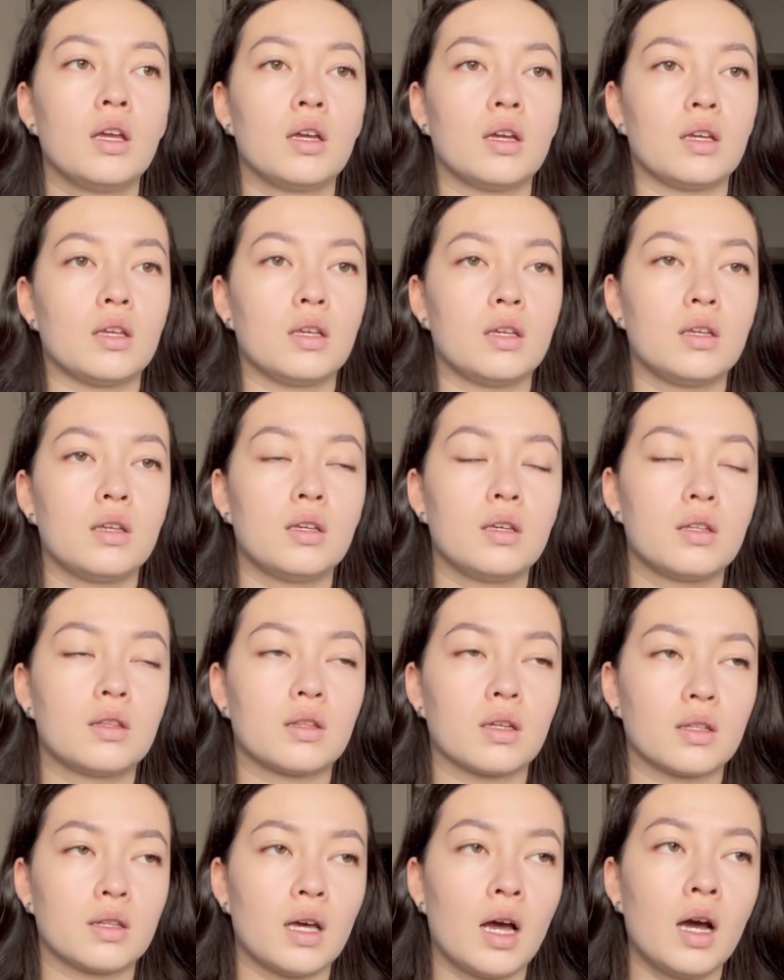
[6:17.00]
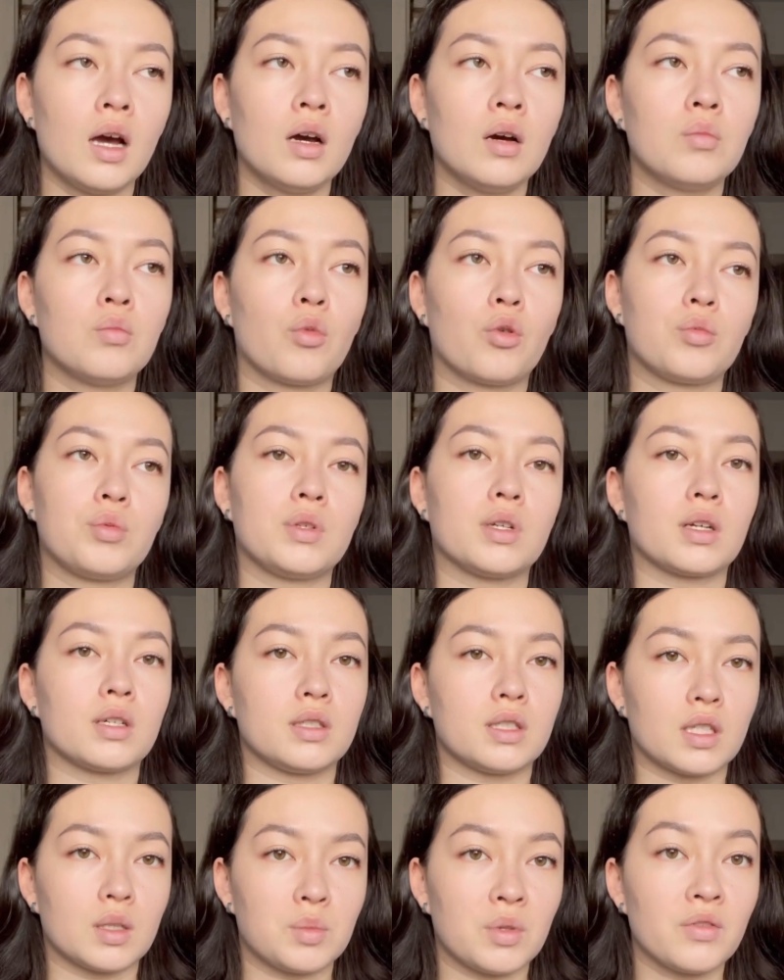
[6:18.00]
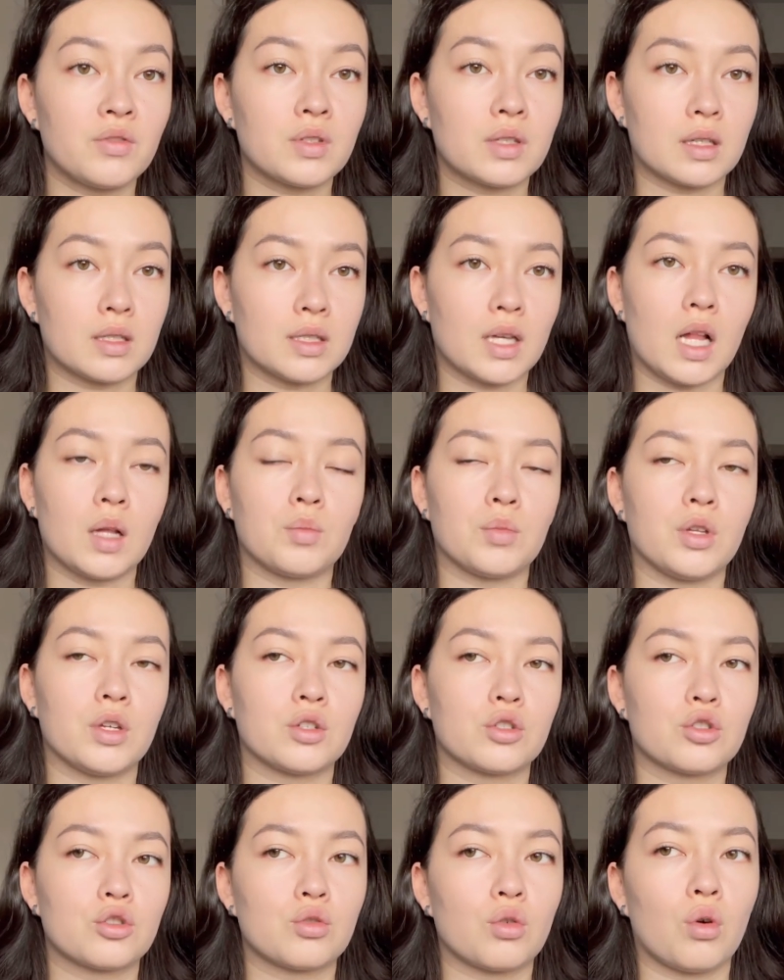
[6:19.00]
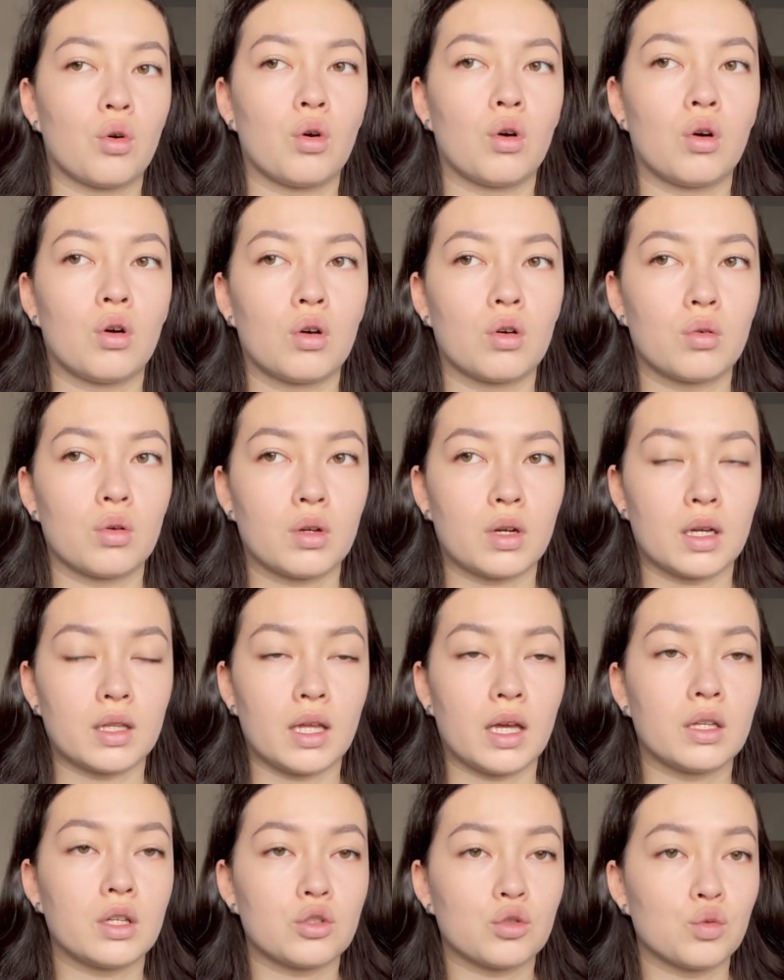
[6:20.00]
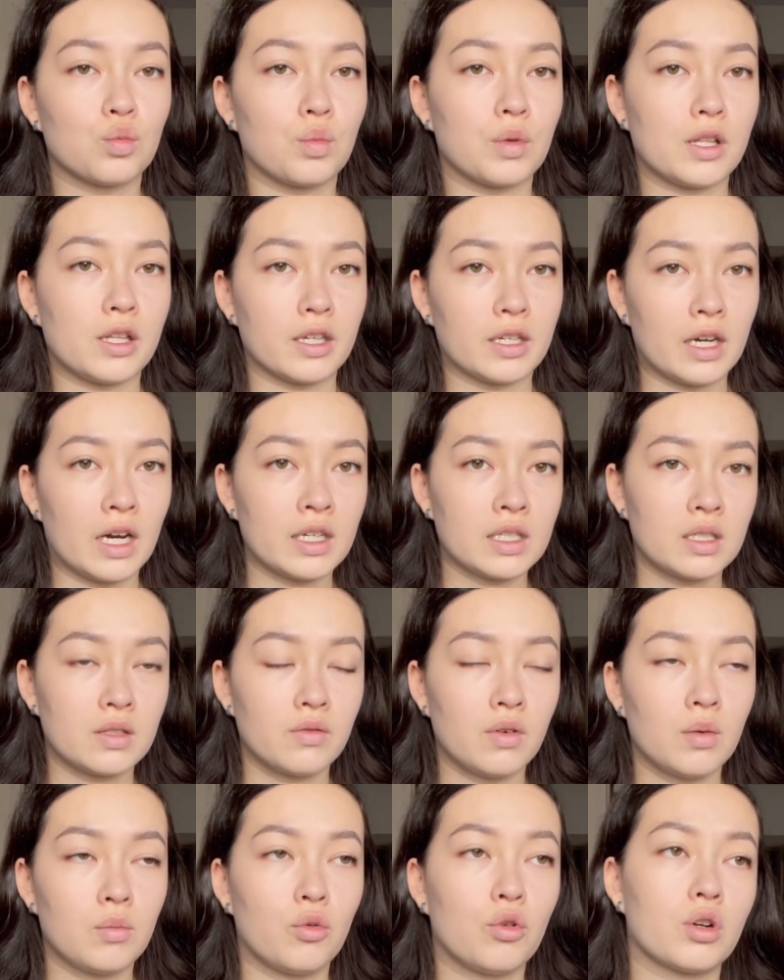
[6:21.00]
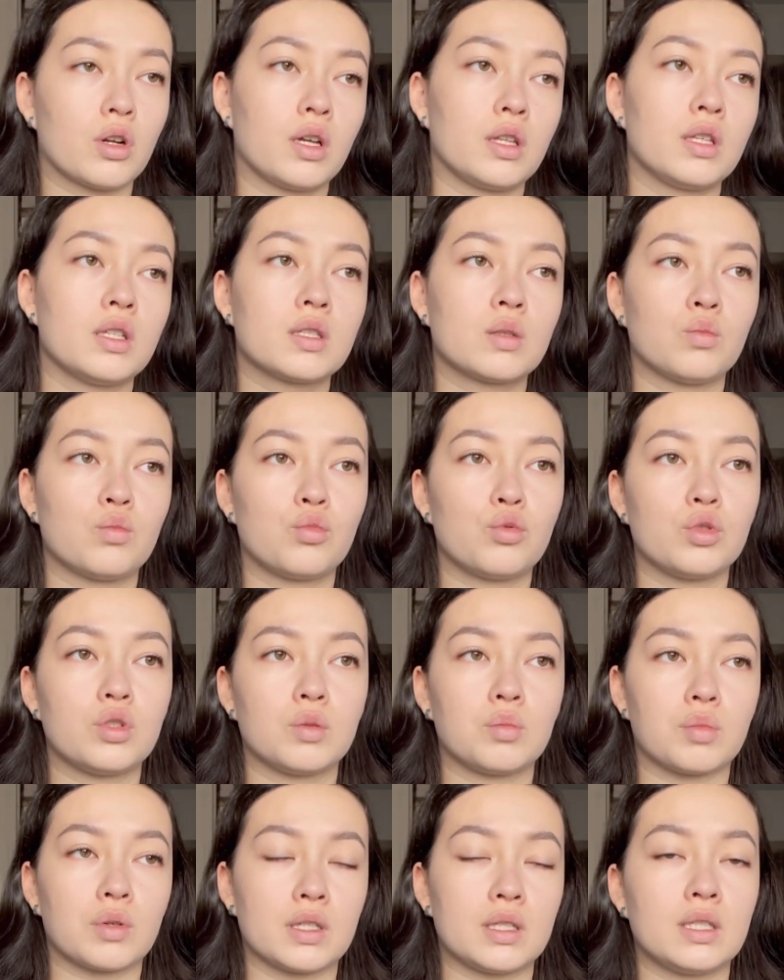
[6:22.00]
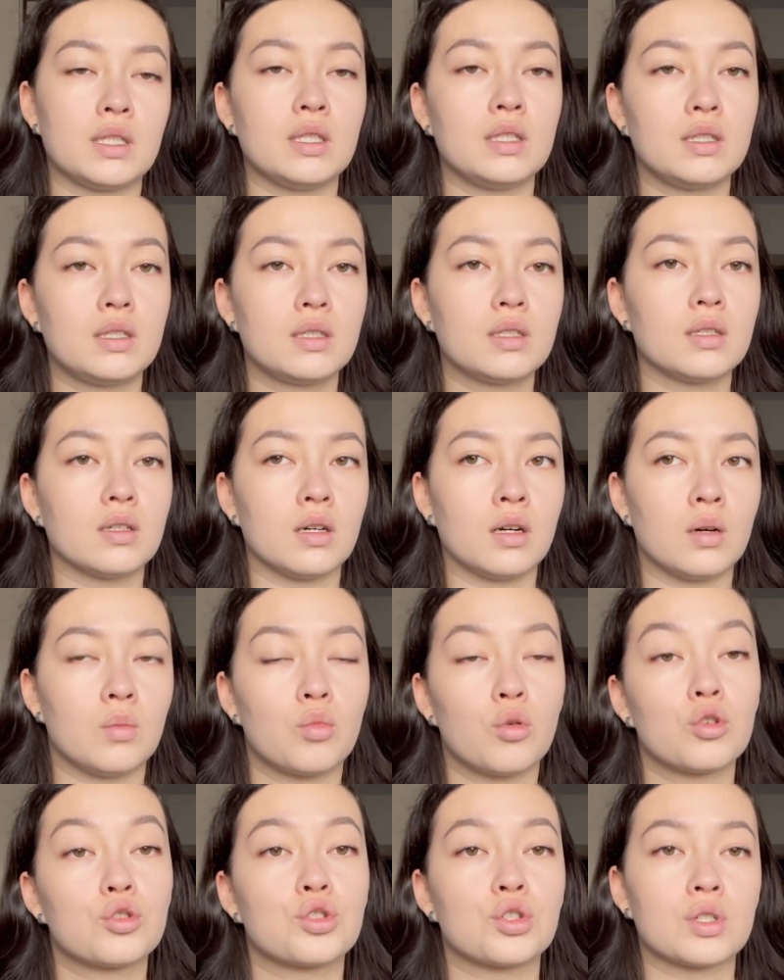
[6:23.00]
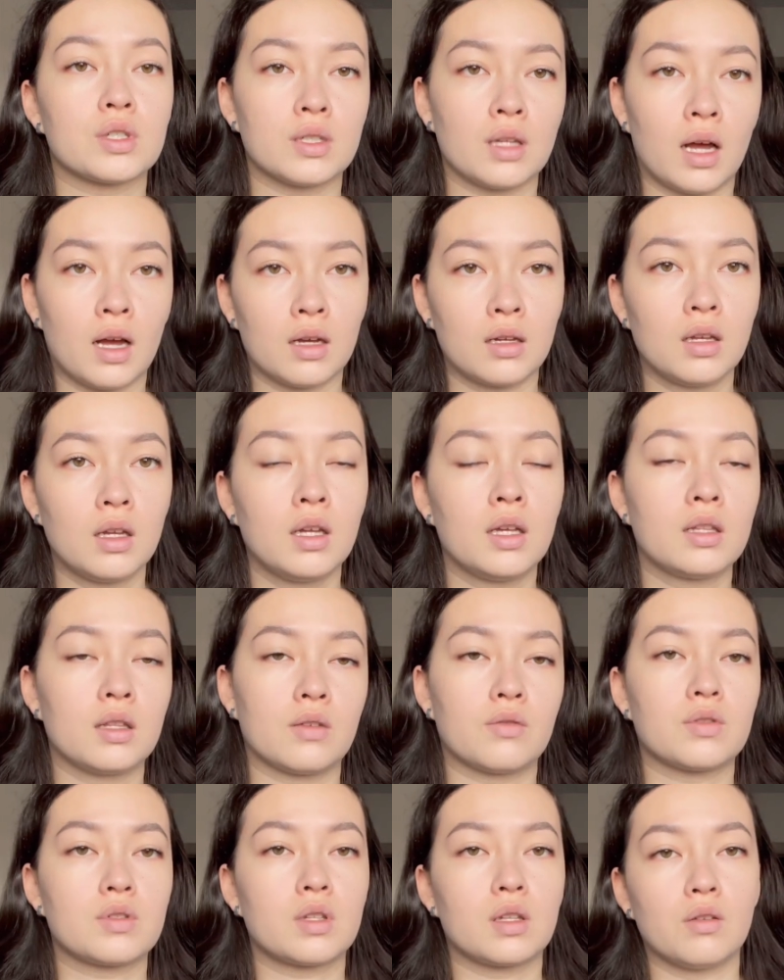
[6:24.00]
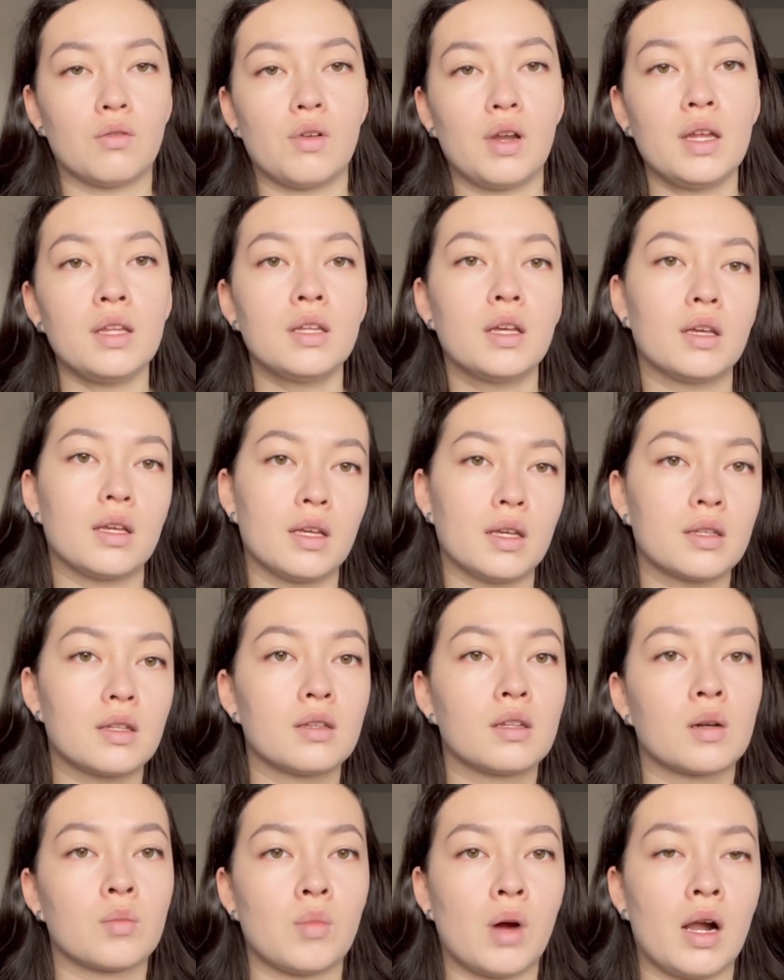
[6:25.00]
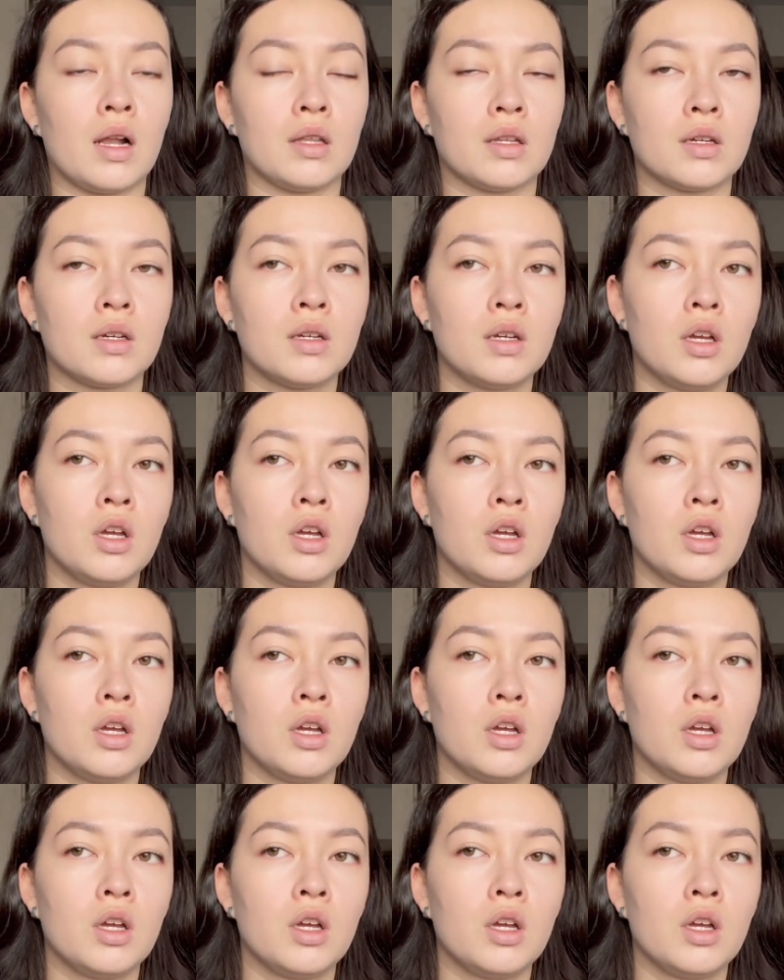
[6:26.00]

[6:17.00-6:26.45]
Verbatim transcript: И тогда мой психотерапевт сказал мне, что когда я начну пить лекарства, мой организм будет просить а, больше сна на восстановление, и это нормально.